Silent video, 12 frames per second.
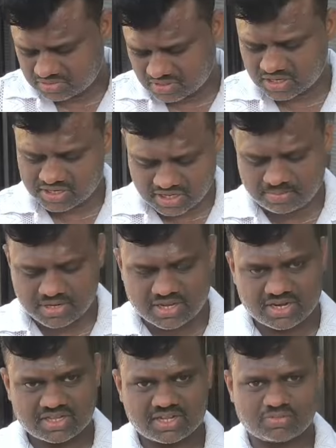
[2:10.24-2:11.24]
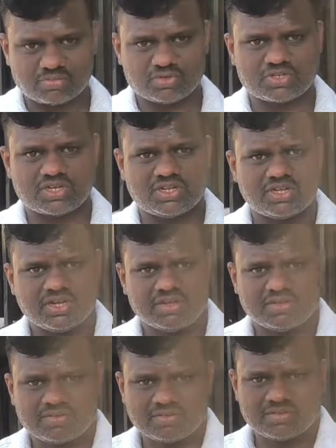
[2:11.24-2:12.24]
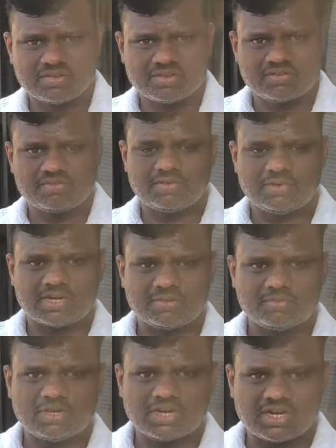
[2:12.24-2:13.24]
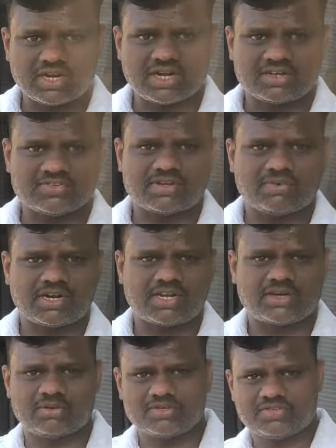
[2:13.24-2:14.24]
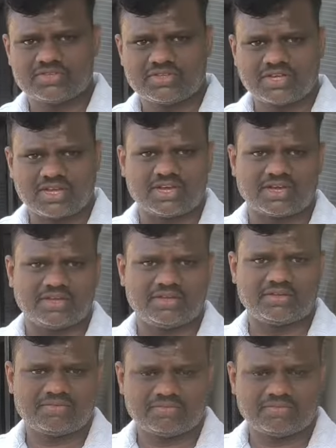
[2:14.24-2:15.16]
हाँ यहाँ पे आना ज़रा मुश्किल है जी फिर भी अलहमदिल्ला अल्लाह रास्ता बनाया बस हाँ। जी